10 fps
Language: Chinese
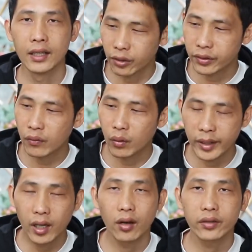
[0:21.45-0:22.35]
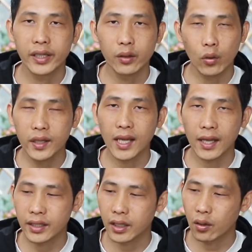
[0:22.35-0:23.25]
首先我们要先观
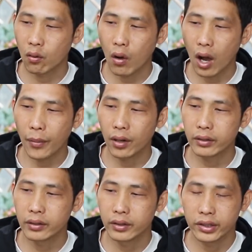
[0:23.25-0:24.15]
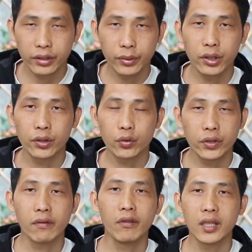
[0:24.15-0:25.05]
察这个花苞是不是出
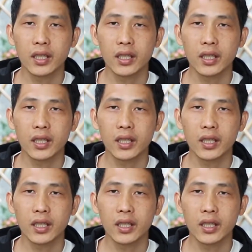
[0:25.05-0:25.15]
现问